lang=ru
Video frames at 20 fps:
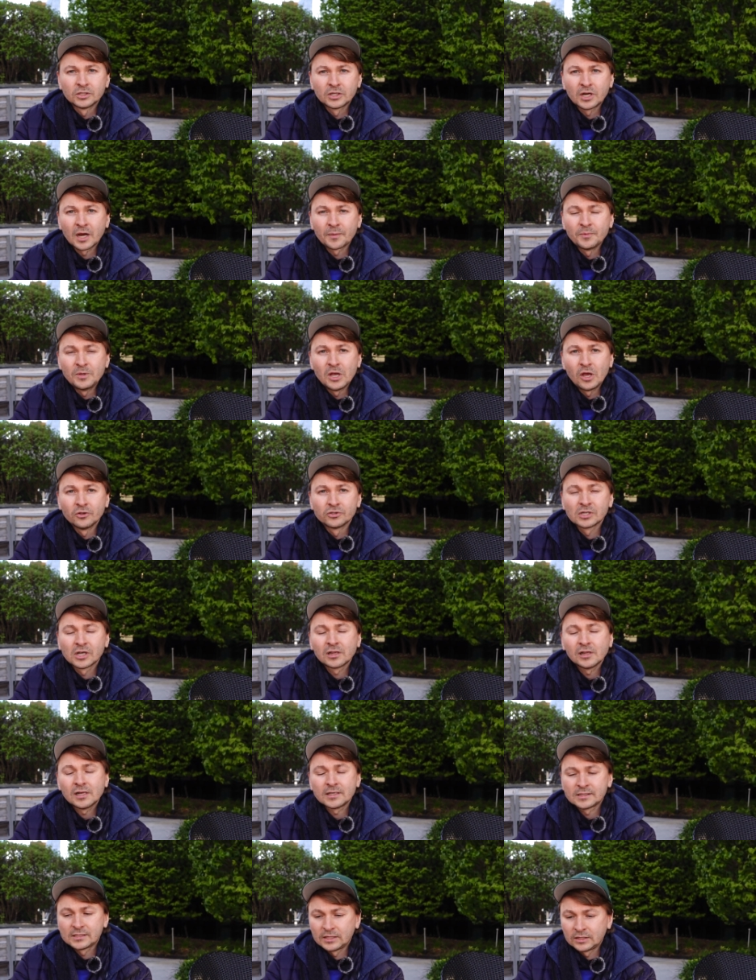как меняются
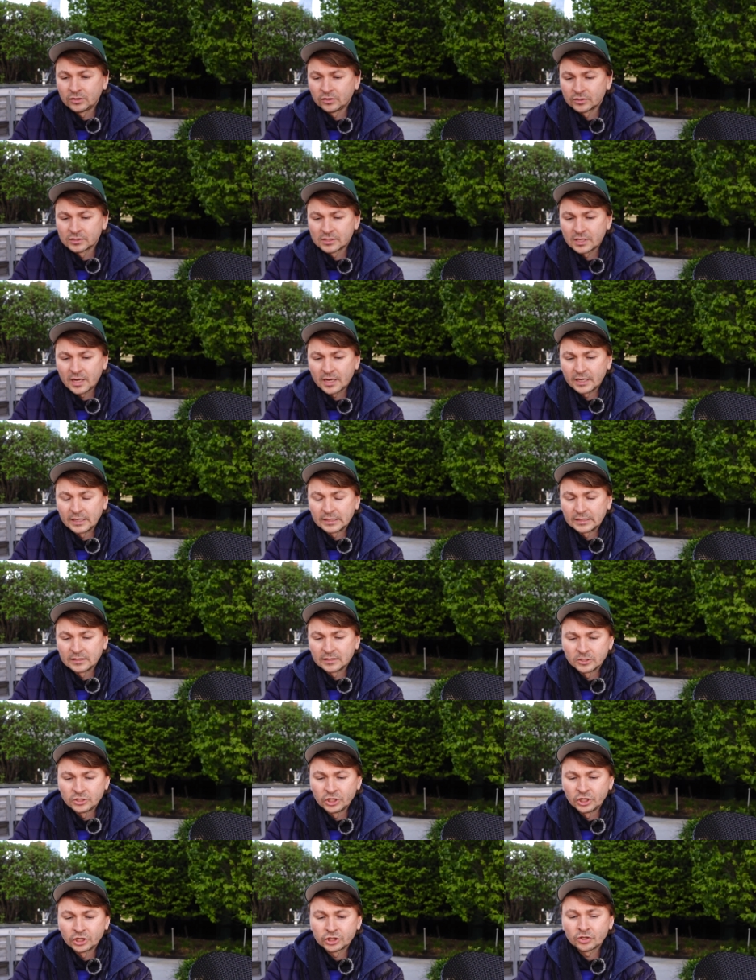классы, тот знает,
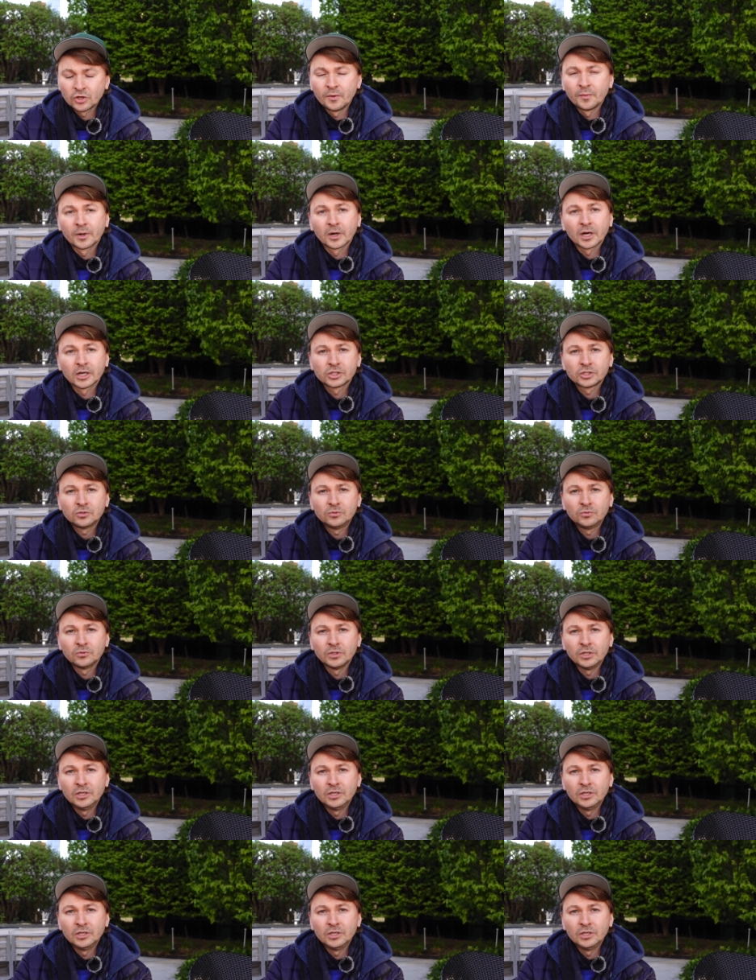через что я прохожу.